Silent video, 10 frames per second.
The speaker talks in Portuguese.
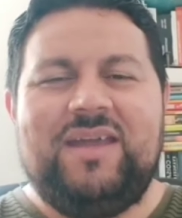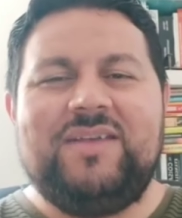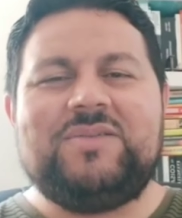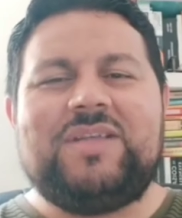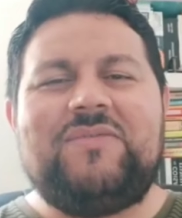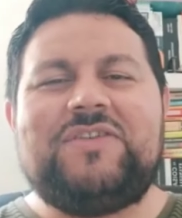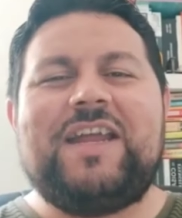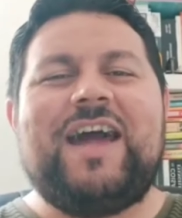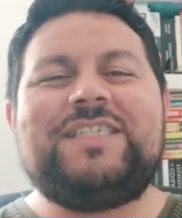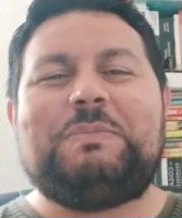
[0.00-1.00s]
E isso deve
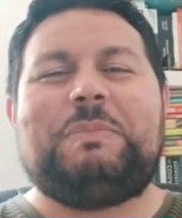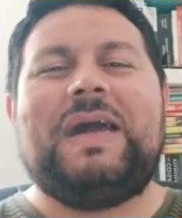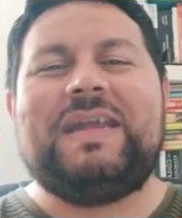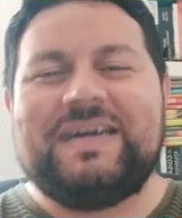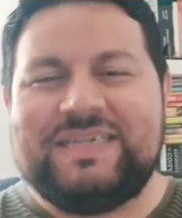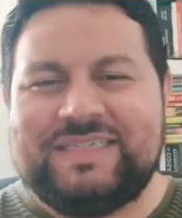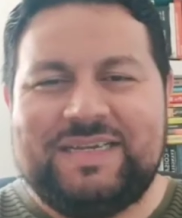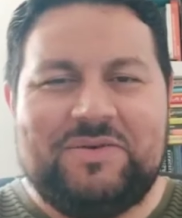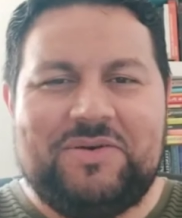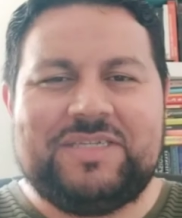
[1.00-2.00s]
gerar esperança
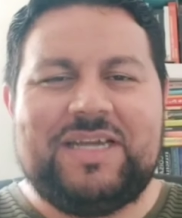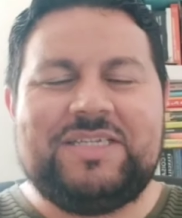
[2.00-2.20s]
em nós,